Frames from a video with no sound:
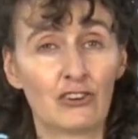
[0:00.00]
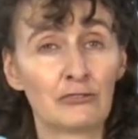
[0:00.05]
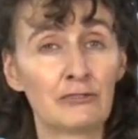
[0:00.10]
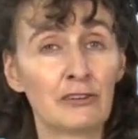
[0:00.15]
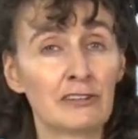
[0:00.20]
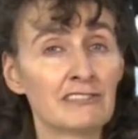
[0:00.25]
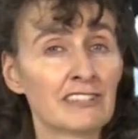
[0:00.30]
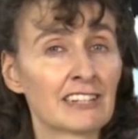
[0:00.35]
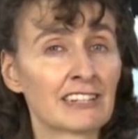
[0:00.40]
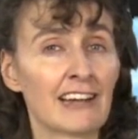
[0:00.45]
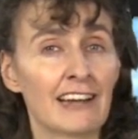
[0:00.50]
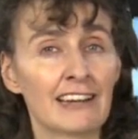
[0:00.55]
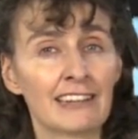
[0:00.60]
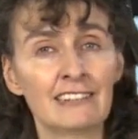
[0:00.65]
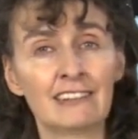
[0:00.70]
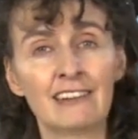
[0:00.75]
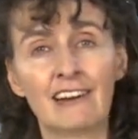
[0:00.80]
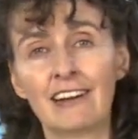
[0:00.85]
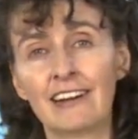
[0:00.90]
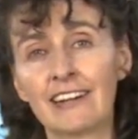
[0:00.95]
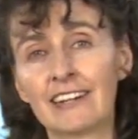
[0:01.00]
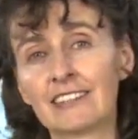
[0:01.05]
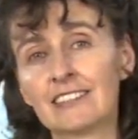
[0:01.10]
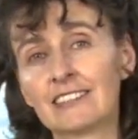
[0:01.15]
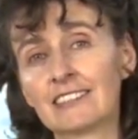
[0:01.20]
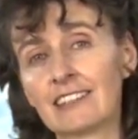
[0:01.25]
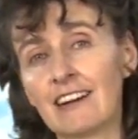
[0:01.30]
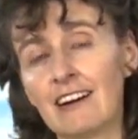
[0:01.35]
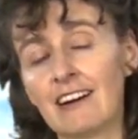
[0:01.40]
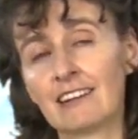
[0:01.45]
Und wenn wir keinen
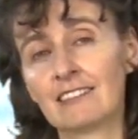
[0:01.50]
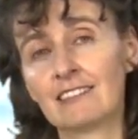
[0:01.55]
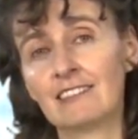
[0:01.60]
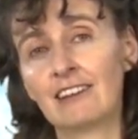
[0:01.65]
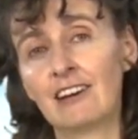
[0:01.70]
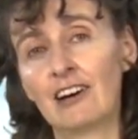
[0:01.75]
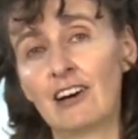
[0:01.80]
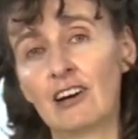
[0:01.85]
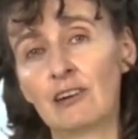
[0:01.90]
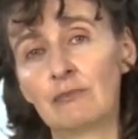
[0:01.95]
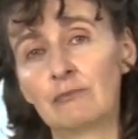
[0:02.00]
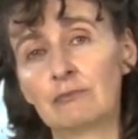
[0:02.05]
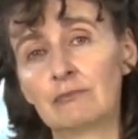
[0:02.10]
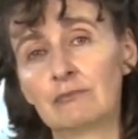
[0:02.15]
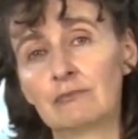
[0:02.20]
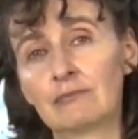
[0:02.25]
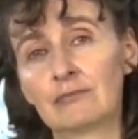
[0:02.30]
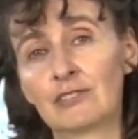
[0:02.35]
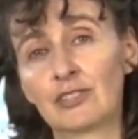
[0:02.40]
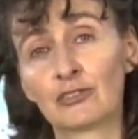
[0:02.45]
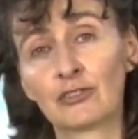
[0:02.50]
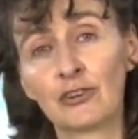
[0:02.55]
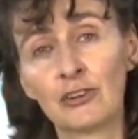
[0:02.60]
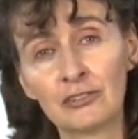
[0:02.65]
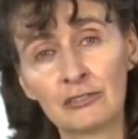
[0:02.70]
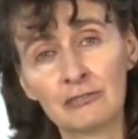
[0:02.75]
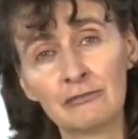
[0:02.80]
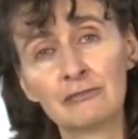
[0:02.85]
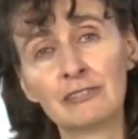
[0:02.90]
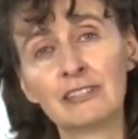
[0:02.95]
eigenen Garten haben, dann
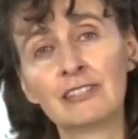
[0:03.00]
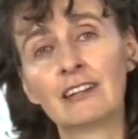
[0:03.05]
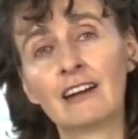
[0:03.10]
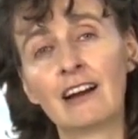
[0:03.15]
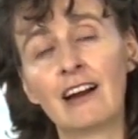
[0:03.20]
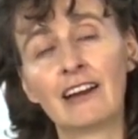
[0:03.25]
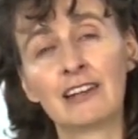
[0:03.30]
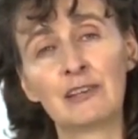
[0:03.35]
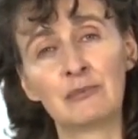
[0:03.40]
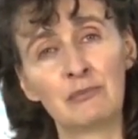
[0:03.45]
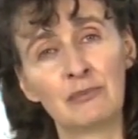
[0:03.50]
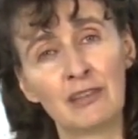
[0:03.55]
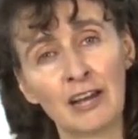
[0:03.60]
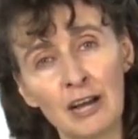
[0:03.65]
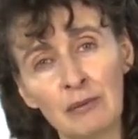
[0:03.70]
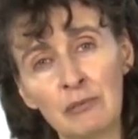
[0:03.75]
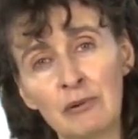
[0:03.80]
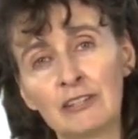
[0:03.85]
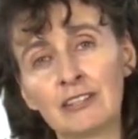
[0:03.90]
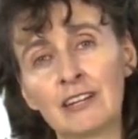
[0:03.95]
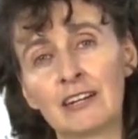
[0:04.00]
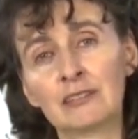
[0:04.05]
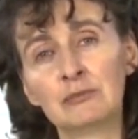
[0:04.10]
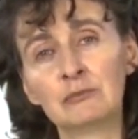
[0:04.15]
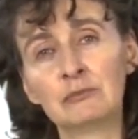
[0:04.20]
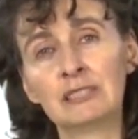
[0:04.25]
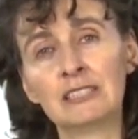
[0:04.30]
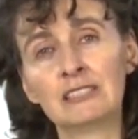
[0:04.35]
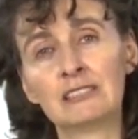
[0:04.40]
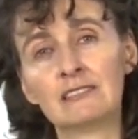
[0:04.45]
könnten wir einem Nachbarn
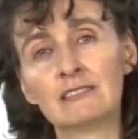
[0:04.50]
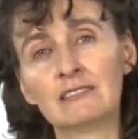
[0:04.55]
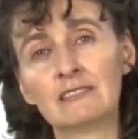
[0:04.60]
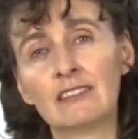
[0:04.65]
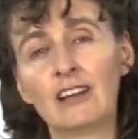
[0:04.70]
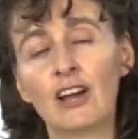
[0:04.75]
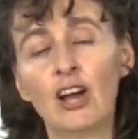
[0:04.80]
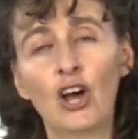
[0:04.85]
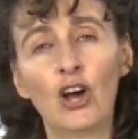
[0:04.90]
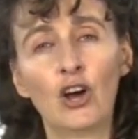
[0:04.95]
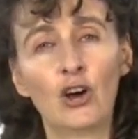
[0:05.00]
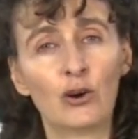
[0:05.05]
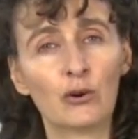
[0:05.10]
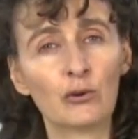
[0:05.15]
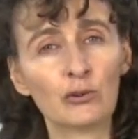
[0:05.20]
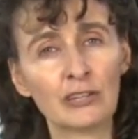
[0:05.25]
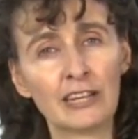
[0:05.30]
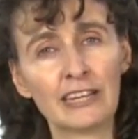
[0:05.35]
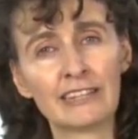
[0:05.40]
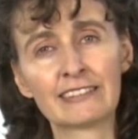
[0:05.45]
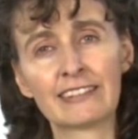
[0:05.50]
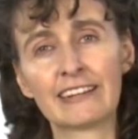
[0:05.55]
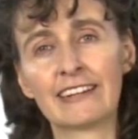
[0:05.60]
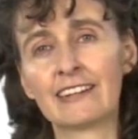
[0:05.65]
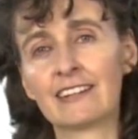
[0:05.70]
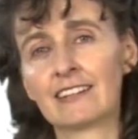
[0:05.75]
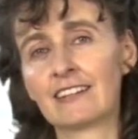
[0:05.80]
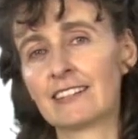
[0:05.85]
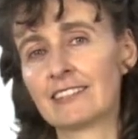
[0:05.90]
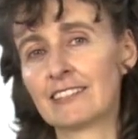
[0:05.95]
anbieten,
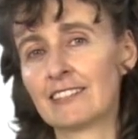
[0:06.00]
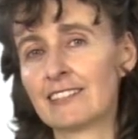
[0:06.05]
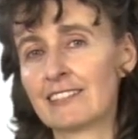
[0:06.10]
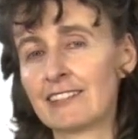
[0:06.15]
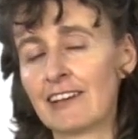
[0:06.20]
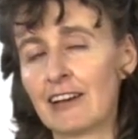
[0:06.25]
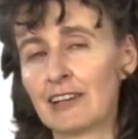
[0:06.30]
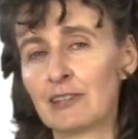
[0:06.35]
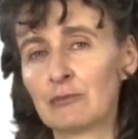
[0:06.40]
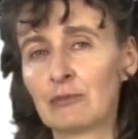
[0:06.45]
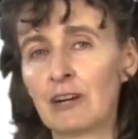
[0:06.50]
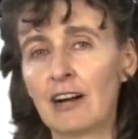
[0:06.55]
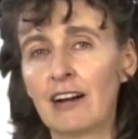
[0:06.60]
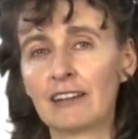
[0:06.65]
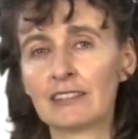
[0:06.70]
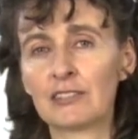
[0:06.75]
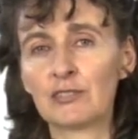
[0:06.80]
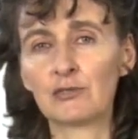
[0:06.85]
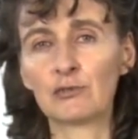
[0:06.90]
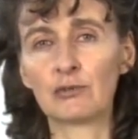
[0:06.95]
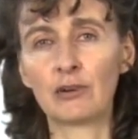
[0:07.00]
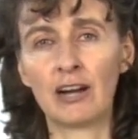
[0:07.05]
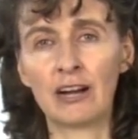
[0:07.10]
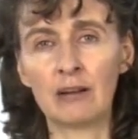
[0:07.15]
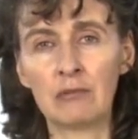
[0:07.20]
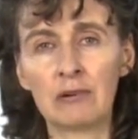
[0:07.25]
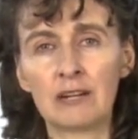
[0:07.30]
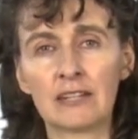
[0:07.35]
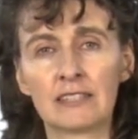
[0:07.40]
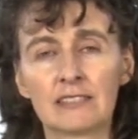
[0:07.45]
unentgeltlich in seinem Garten zu
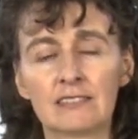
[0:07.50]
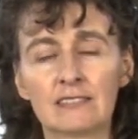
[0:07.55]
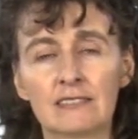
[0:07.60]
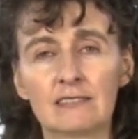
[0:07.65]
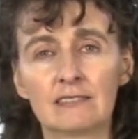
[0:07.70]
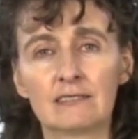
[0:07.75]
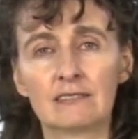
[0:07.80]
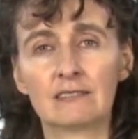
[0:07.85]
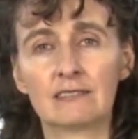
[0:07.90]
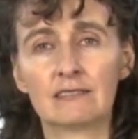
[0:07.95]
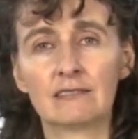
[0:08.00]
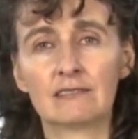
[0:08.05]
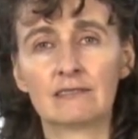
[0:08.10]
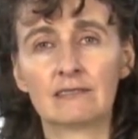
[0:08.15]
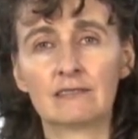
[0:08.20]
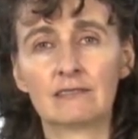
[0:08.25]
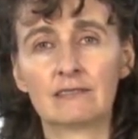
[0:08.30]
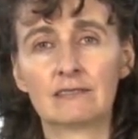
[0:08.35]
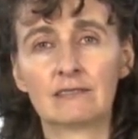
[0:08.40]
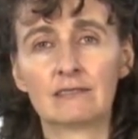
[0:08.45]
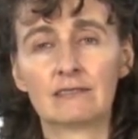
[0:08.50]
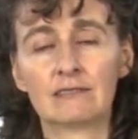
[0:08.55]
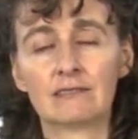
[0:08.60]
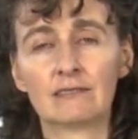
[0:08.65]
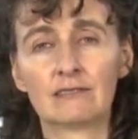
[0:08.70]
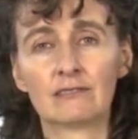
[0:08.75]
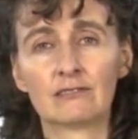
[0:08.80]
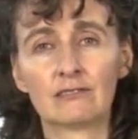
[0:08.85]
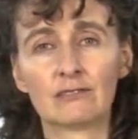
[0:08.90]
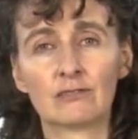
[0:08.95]
arbeiten.
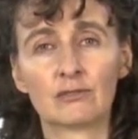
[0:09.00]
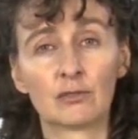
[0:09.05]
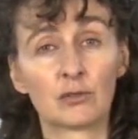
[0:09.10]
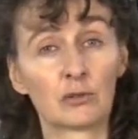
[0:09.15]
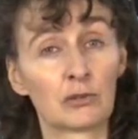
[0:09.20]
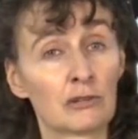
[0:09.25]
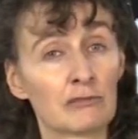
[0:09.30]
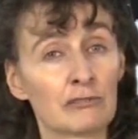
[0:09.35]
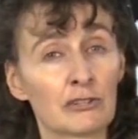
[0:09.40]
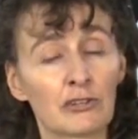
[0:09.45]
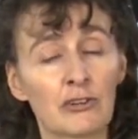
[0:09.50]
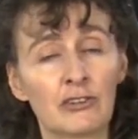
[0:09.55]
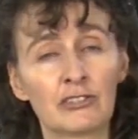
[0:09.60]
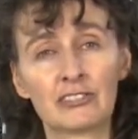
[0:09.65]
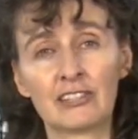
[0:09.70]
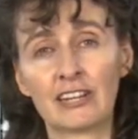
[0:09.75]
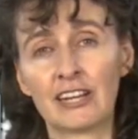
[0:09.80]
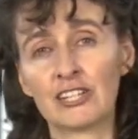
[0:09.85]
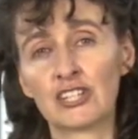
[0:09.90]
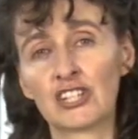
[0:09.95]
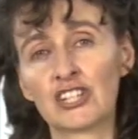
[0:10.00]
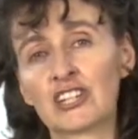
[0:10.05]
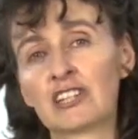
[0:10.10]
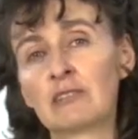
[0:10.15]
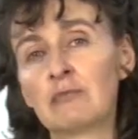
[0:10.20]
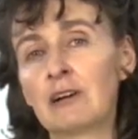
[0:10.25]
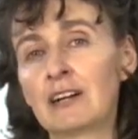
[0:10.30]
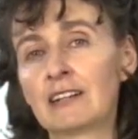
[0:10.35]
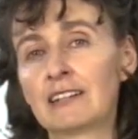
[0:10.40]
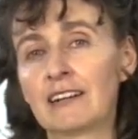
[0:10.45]
Oder wir könnten einen
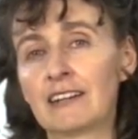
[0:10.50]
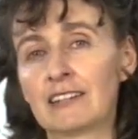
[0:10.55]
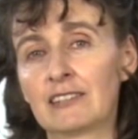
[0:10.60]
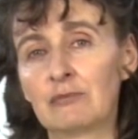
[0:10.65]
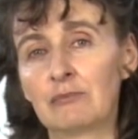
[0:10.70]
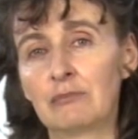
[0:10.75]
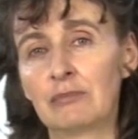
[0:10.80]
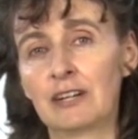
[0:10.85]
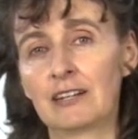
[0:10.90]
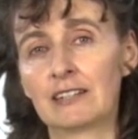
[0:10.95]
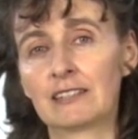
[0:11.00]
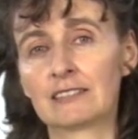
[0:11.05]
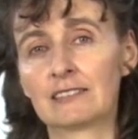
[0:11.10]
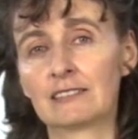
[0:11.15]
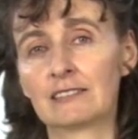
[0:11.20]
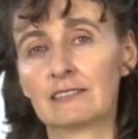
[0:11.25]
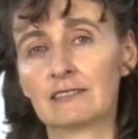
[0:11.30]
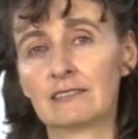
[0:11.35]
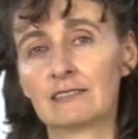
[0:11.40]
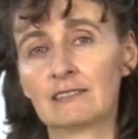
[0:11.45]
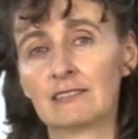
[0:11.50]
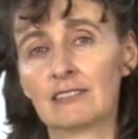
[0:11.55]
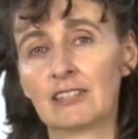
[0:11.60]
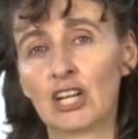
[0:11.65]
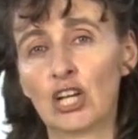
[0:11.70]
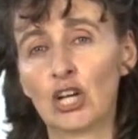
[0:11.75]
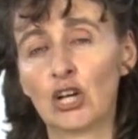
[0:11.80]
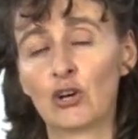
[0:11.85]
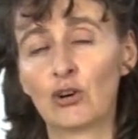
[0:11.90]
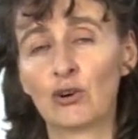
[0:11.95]
Schrebergarten pachten.
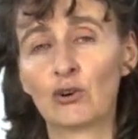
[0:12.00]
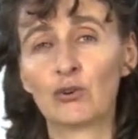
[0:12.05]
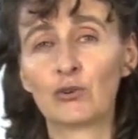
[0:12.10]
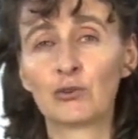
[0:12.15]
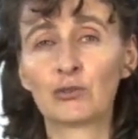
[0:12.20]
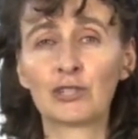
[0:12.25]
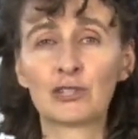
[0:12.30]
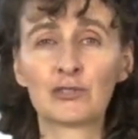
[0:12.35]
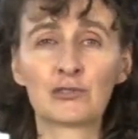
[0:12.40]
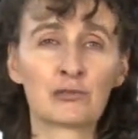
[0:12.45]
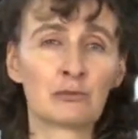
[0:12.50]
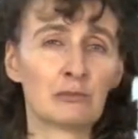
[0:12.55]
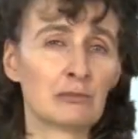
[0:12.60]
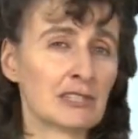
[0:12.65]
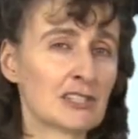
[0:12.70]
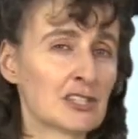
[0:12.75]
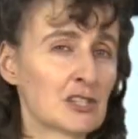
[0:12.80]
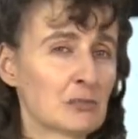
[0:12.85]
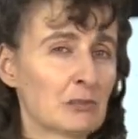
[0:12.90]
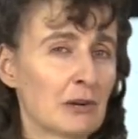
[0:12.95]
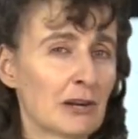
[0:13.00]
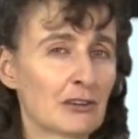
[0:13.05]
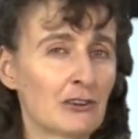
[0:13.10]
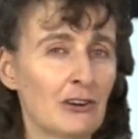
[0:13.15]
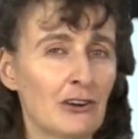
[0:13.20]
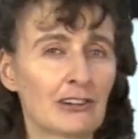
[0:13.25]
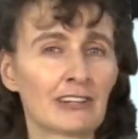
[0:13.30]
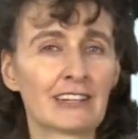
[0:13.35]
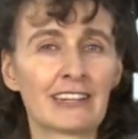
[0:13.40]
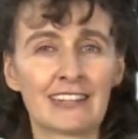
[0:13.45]
Oder zumindest
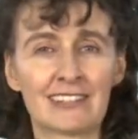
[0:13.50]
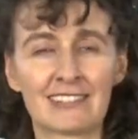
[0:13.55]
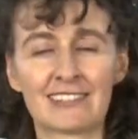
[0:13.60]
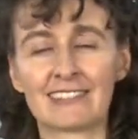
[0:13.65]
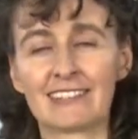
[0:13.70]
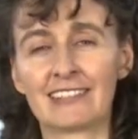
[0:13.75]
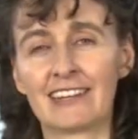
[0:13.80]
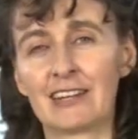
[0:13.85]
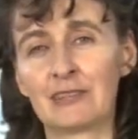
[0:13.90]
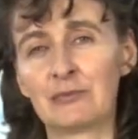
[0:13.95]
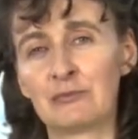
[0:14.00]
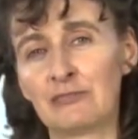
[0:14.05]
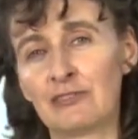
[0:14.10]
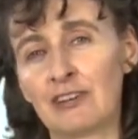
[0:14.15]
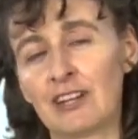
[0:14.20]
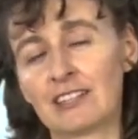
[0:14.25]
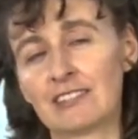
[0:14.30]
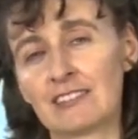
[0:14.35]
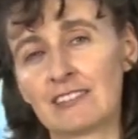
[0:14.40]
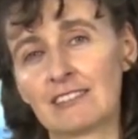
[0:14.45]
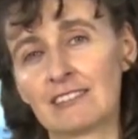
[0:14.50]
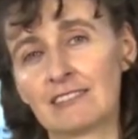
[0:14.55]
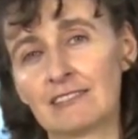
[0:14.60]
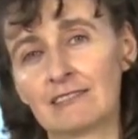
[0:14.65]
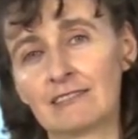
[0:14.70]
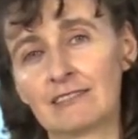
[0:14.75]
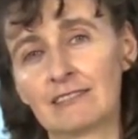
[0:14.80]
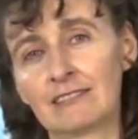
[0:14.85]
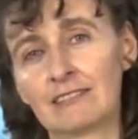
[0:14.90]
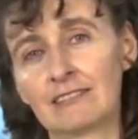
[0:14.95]
Balkonkästen anpflanzen.